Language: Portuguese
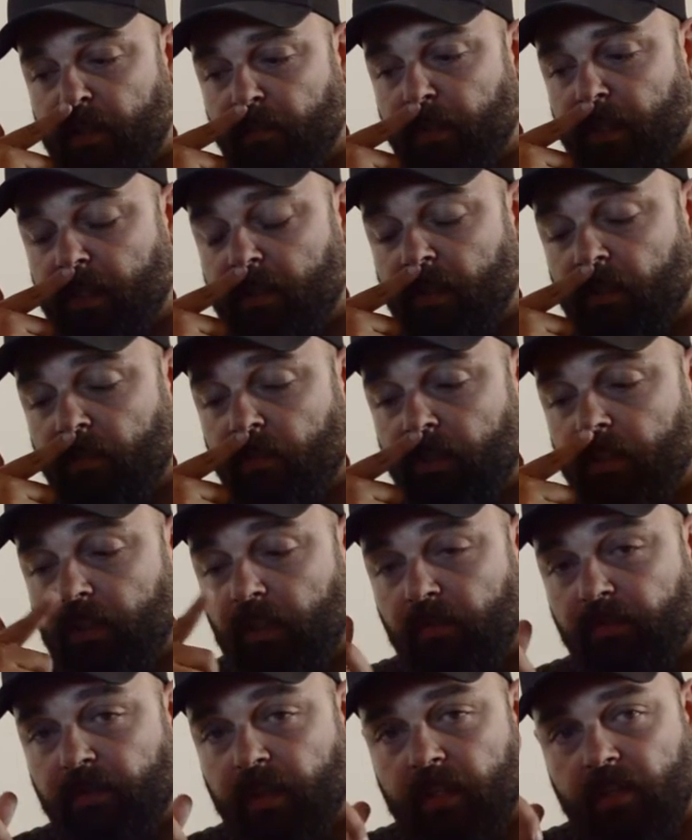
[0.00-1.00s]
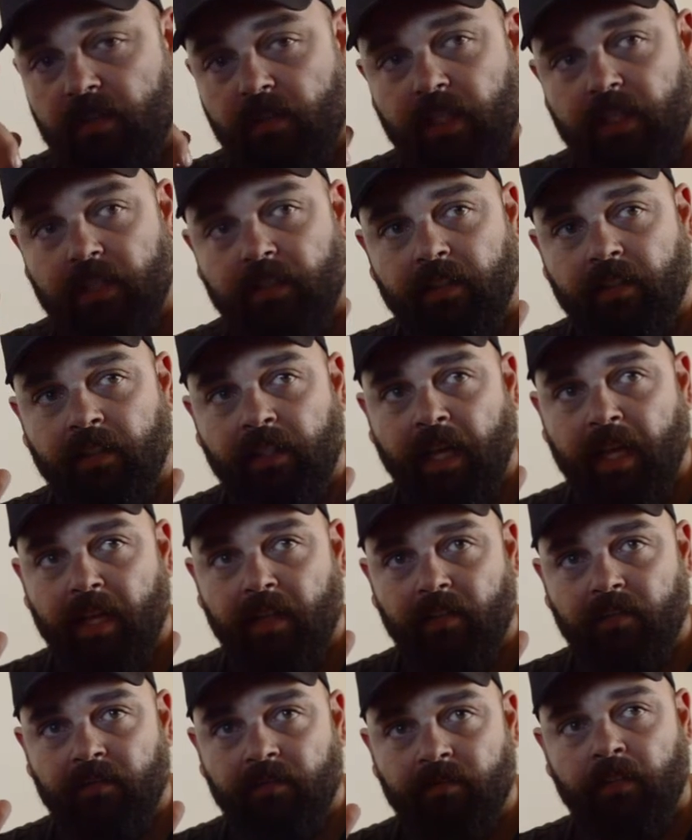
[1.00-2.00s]
Pensando hoje, talvez eu
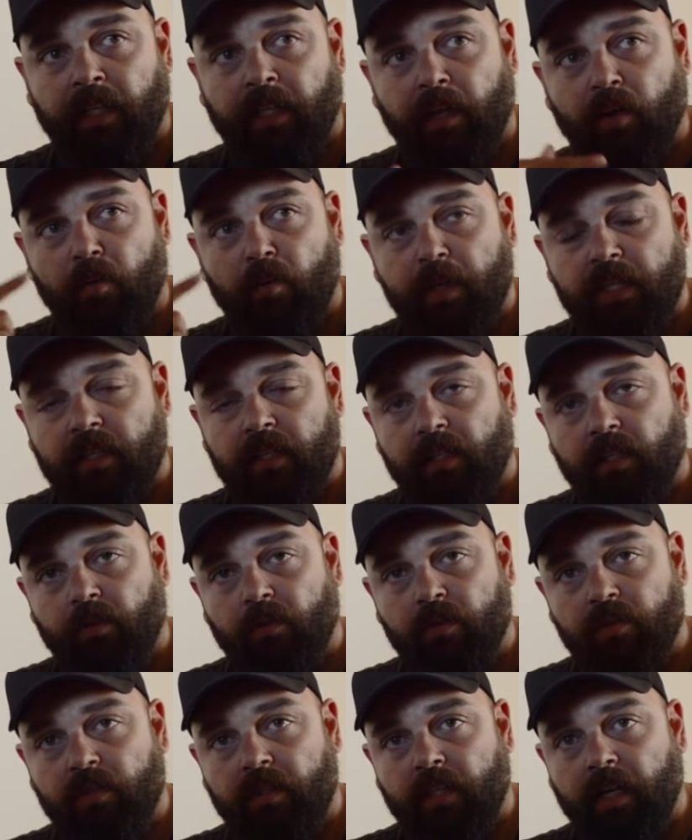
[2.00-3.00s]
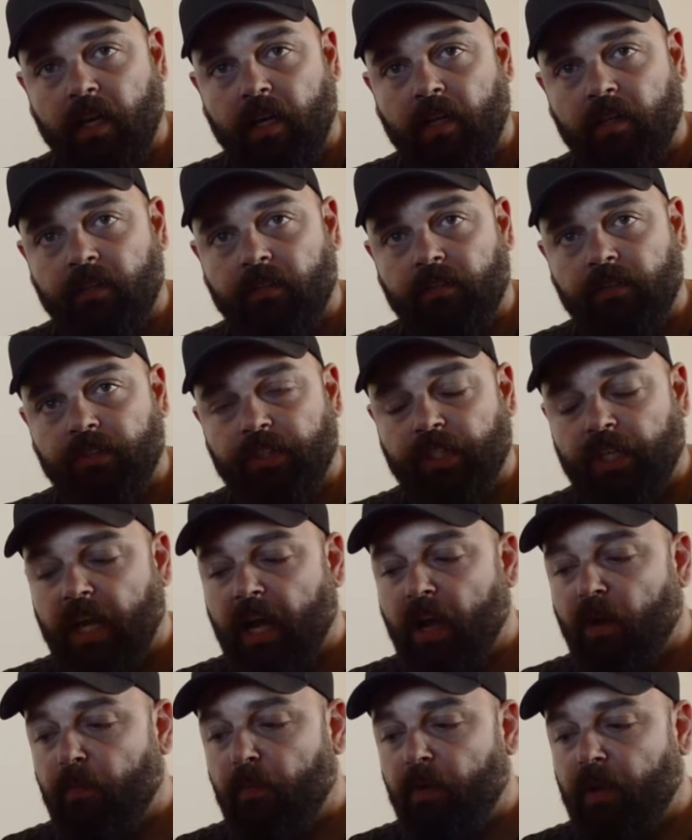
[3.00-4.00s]
até tenha começado a gostar de
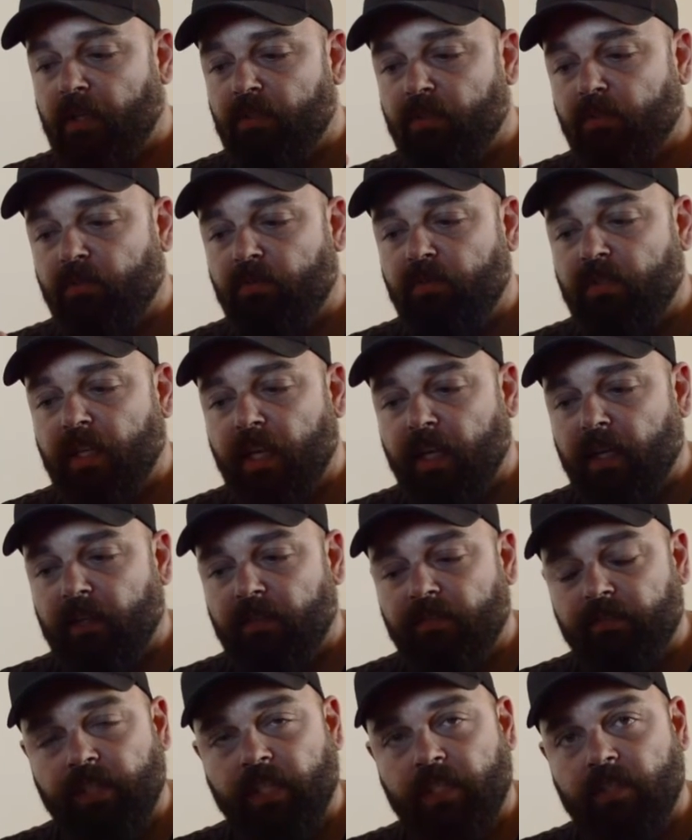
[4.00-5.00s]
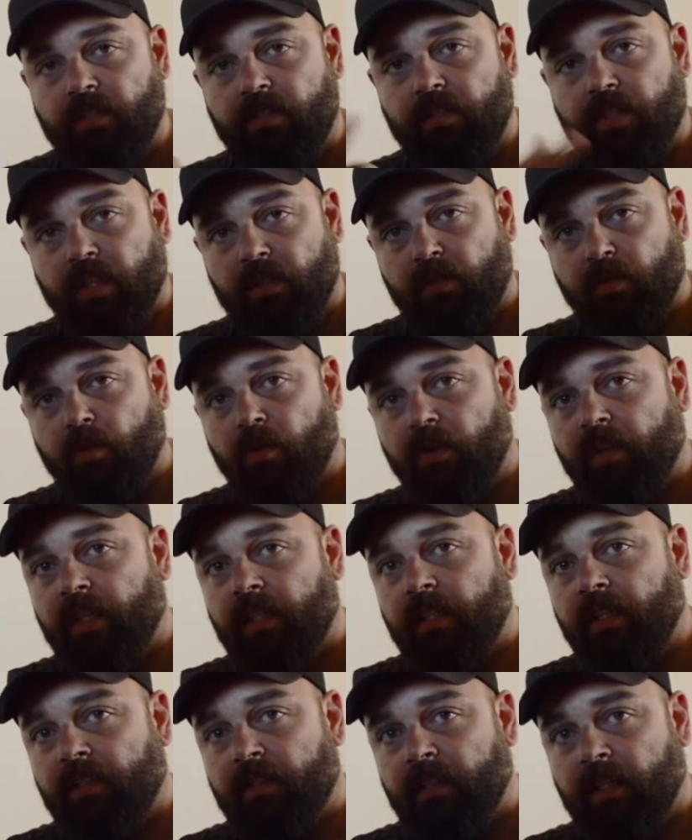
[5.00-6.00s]
carro por causa do Senna, de assistir as
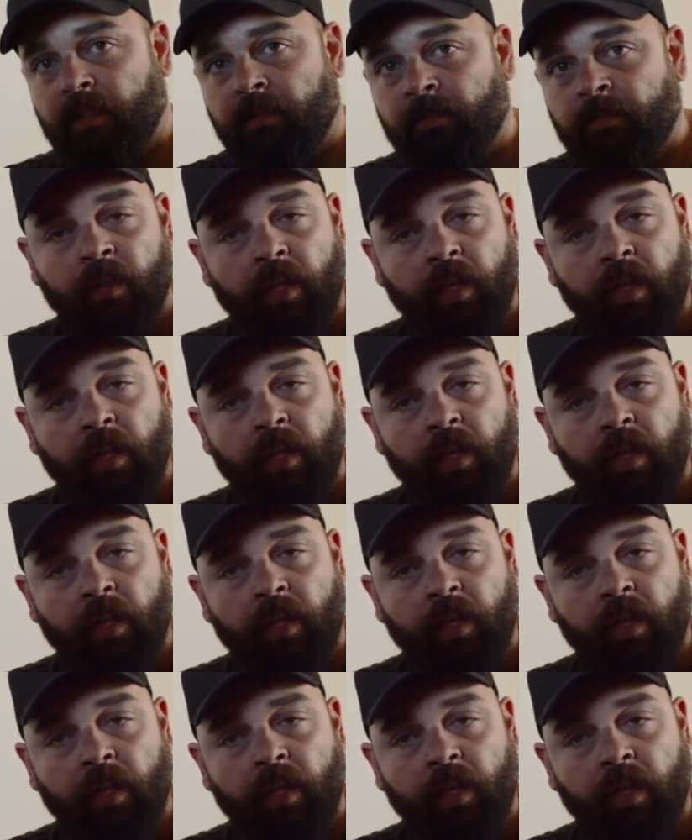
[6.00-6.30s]
corridas, né?